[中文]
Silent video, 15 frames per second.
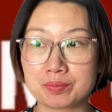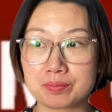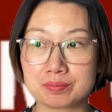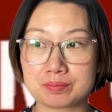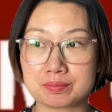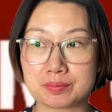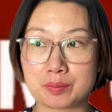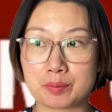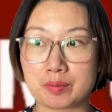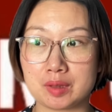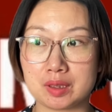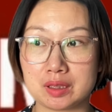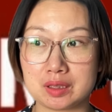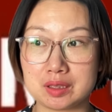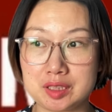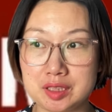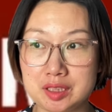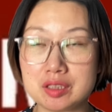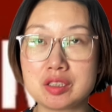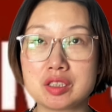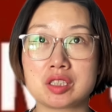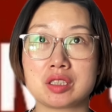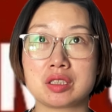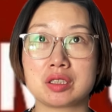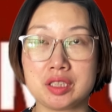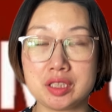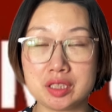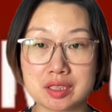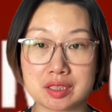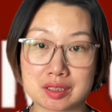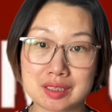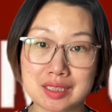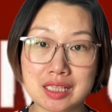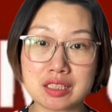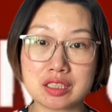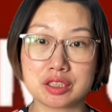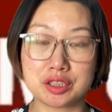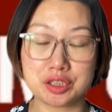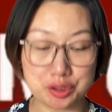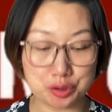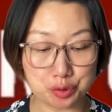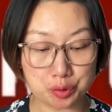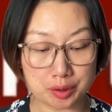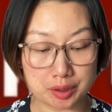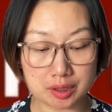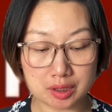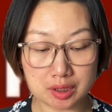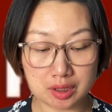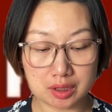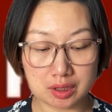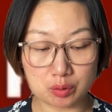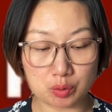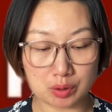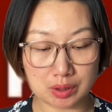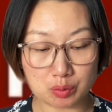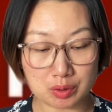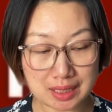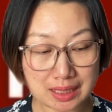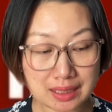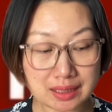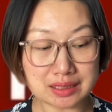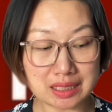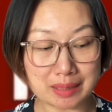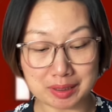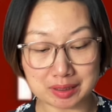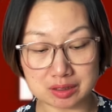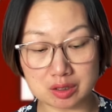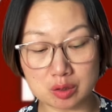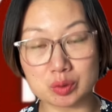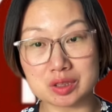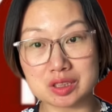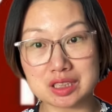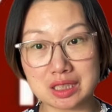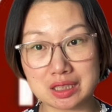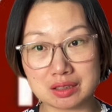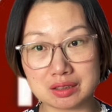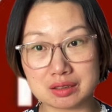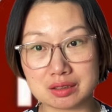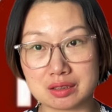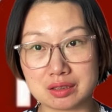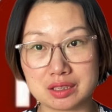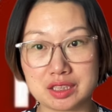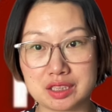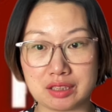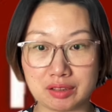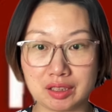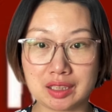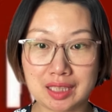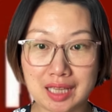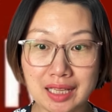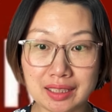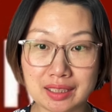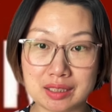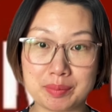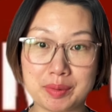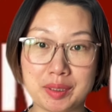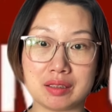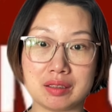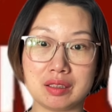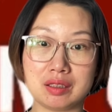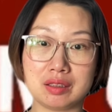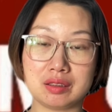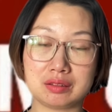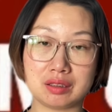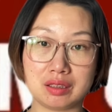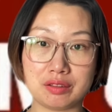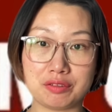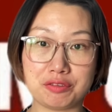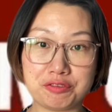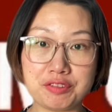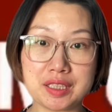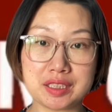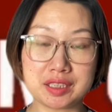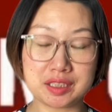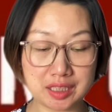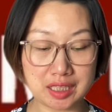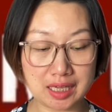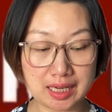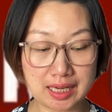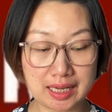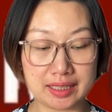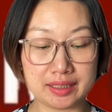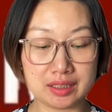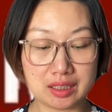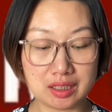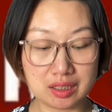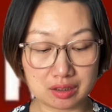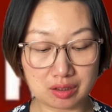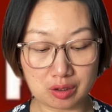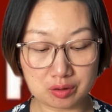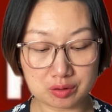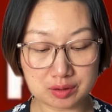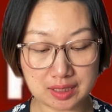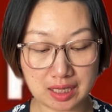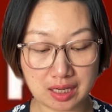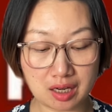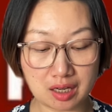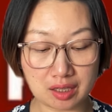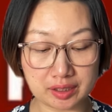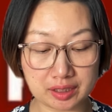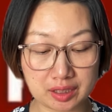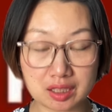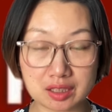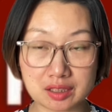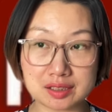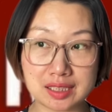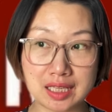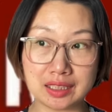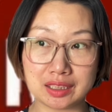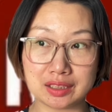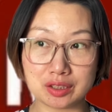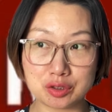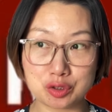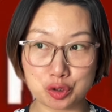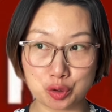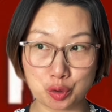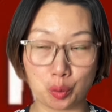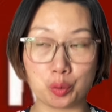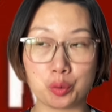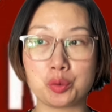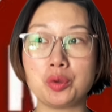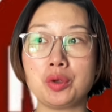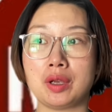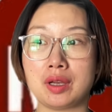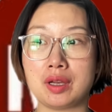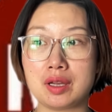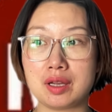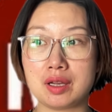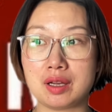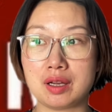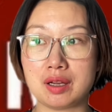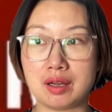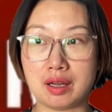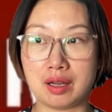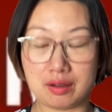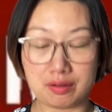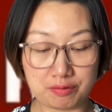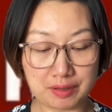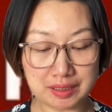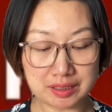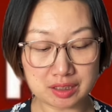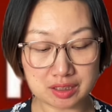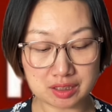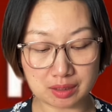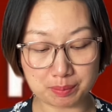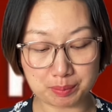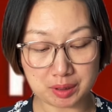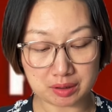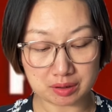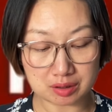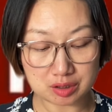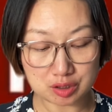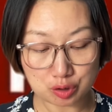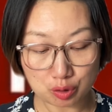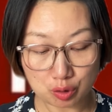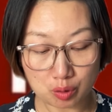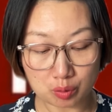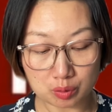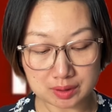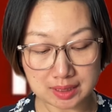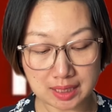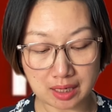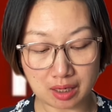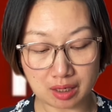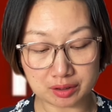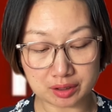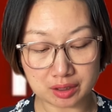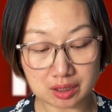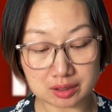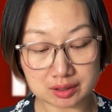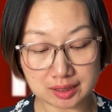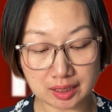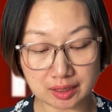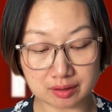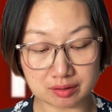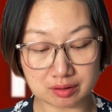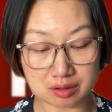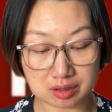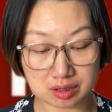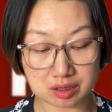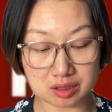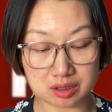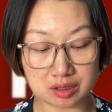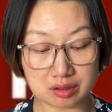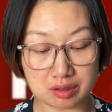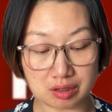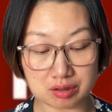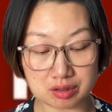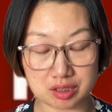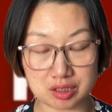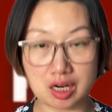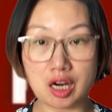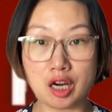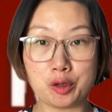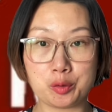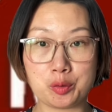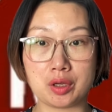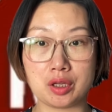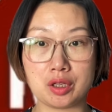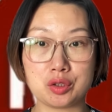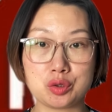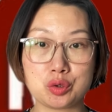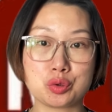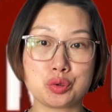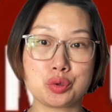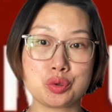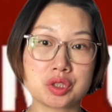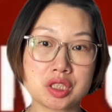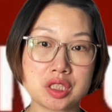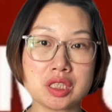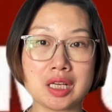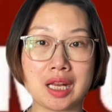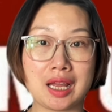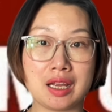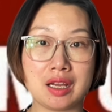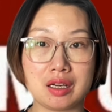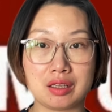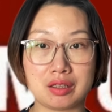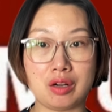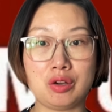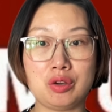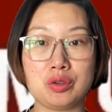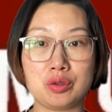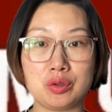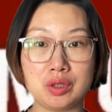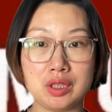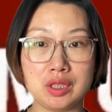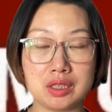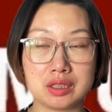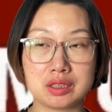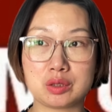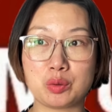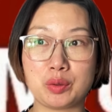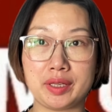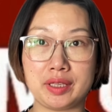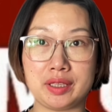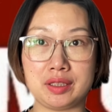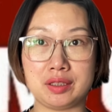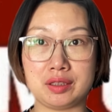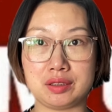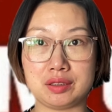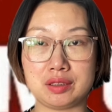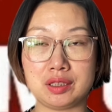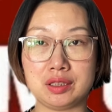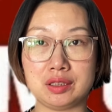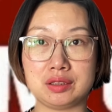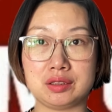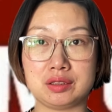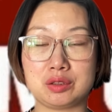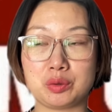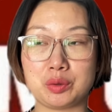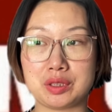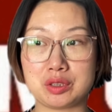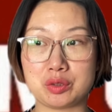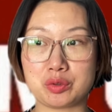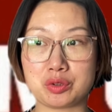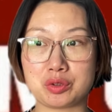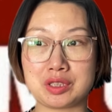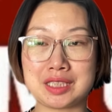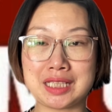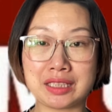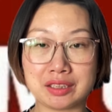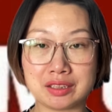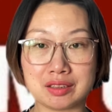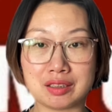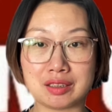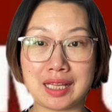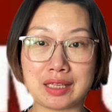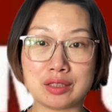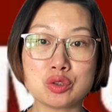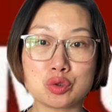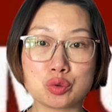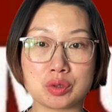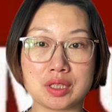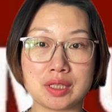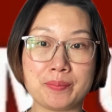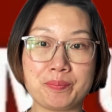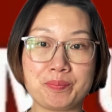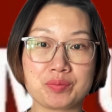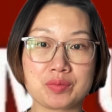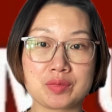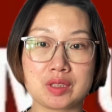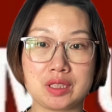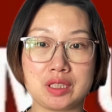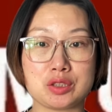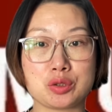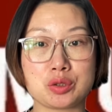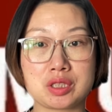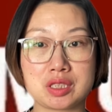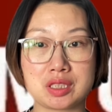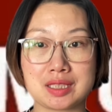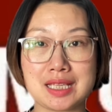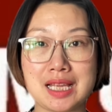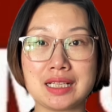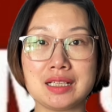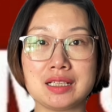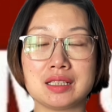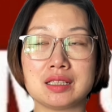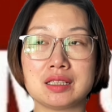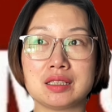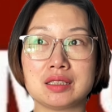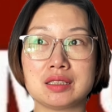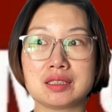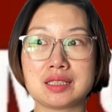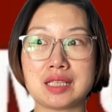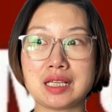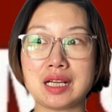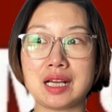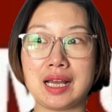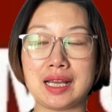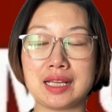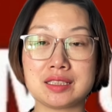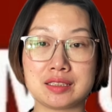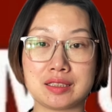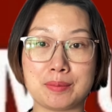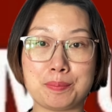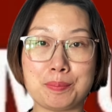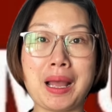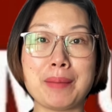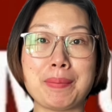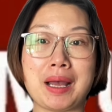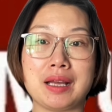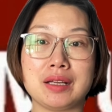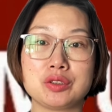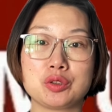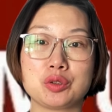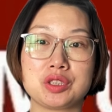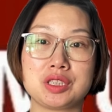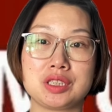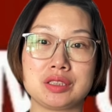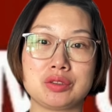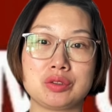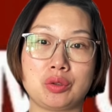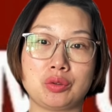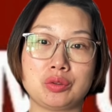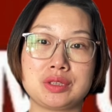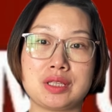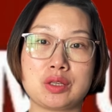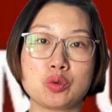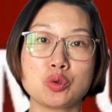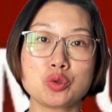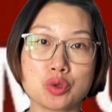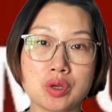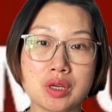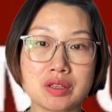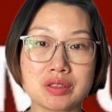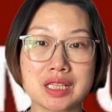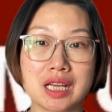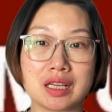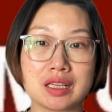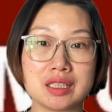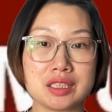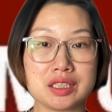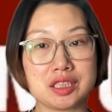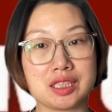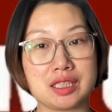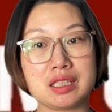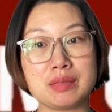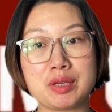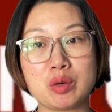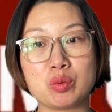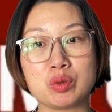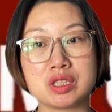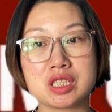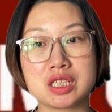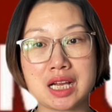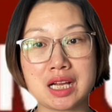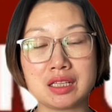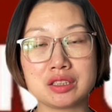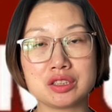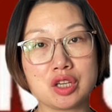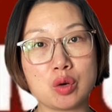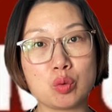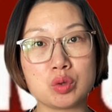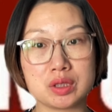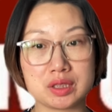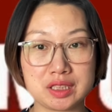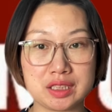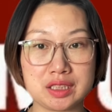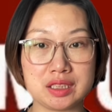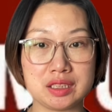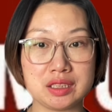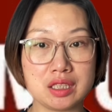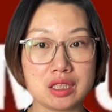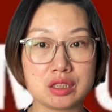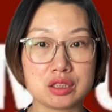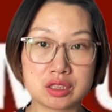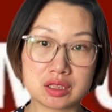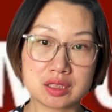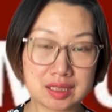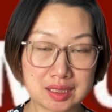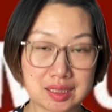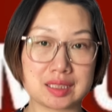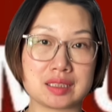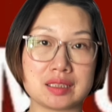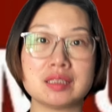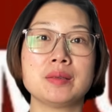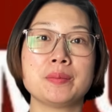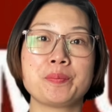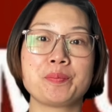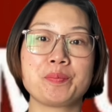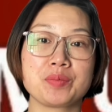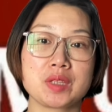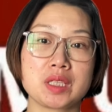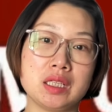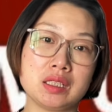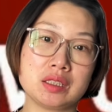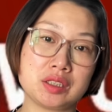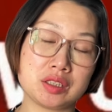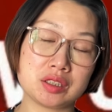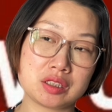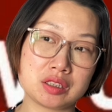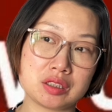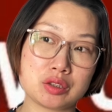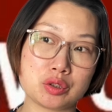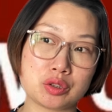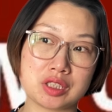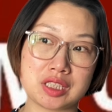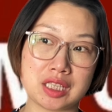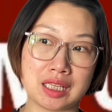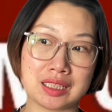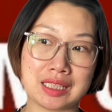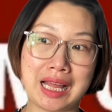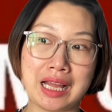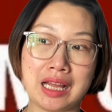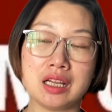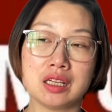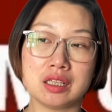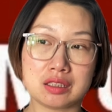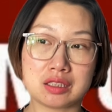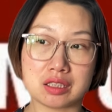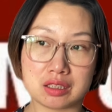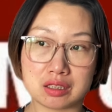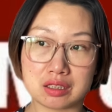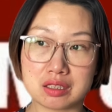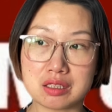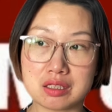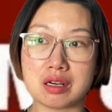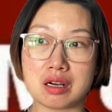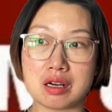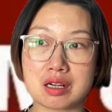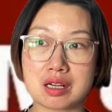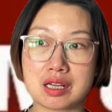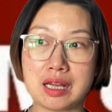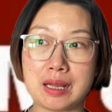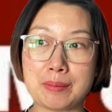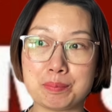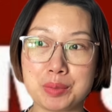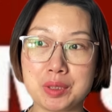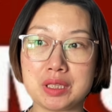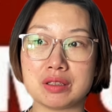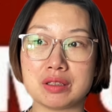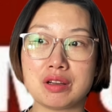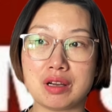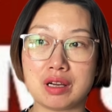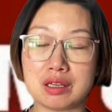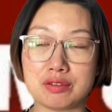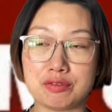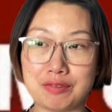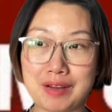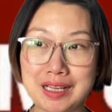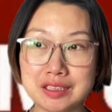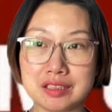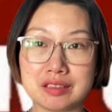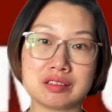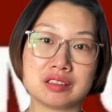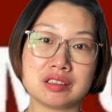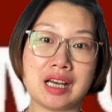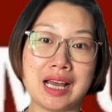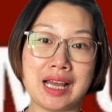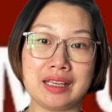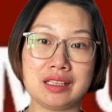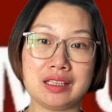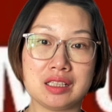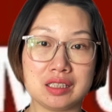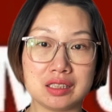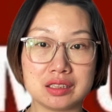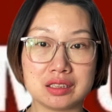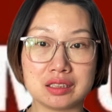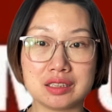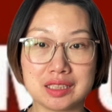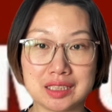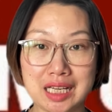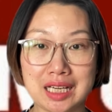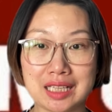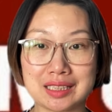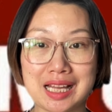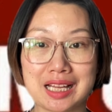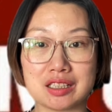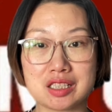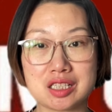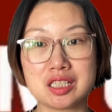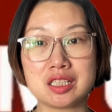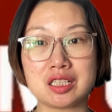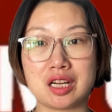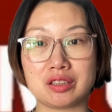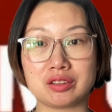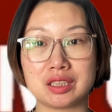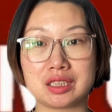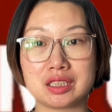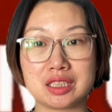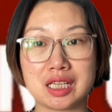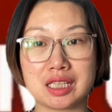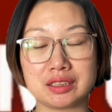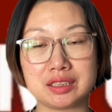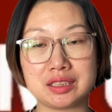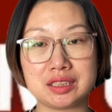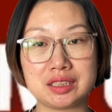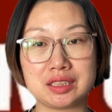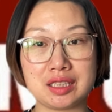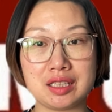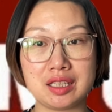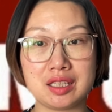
嗯，妻子妻子三十七岁，我我刚刚才把这个文章简单的看了一遍，得了肺腺癌，然后在二零二三年的九月啊发现这个病之后，在二零二三年的十一到十二月就去世了。然后这位呃，这位就就是家庭的男主人，也就是三个三个孩子的爸爸，就写就在公众号上写了一篇文章，叫我妻之死，啊，其实就是讲了他整个看病和发现得癌和加拿大治疗的这样的一些